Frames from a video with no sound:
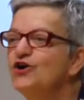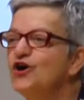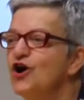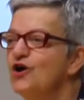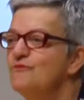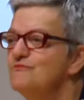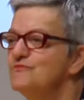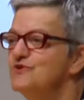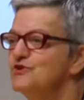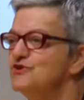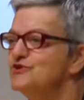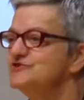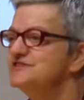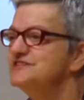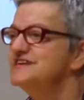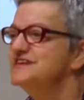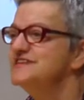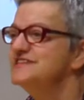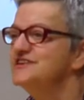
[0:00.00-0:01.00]
Comme le
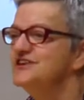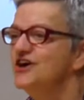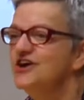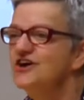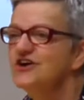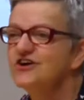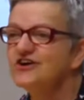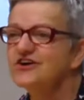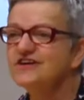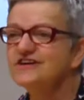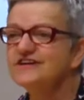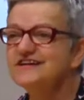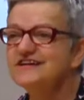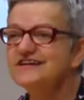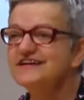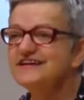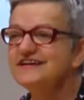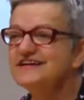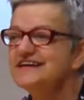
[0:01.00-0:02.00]
Seigneur
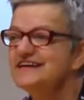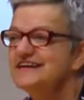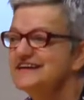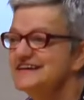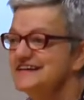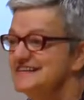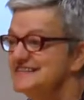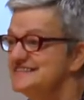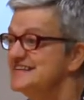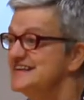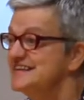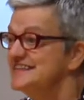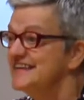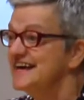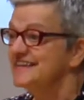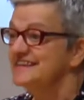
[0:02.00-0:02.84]
s'est